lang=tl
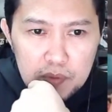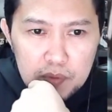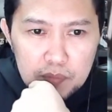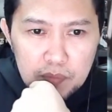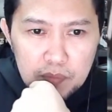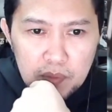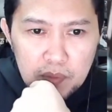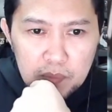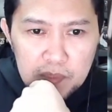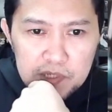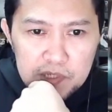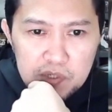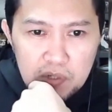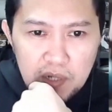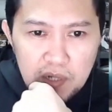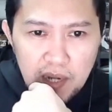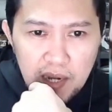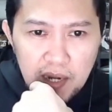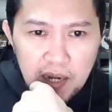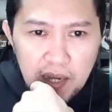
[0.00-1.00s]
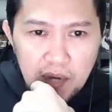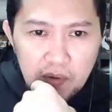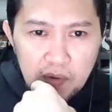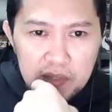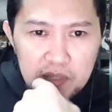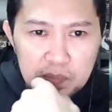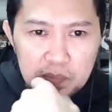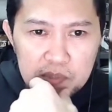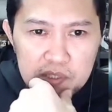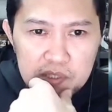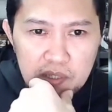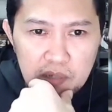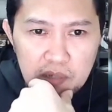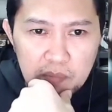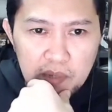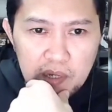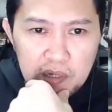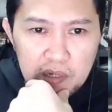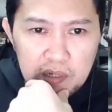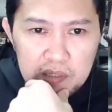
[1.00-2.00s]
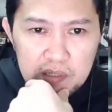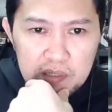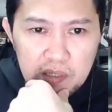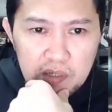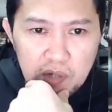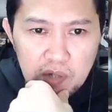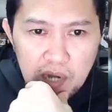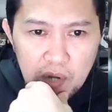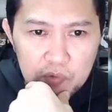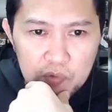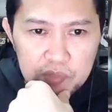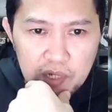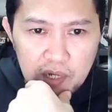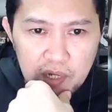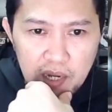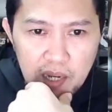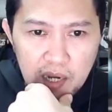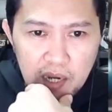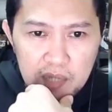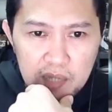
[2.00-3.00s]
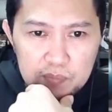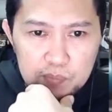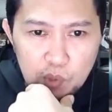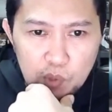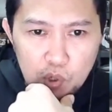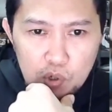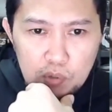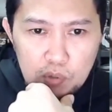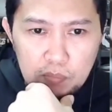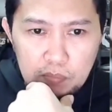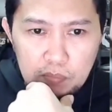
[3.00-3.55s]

Mabilis yung galawan ni Mr. Mainit eh. Yung counter kagad. Boom.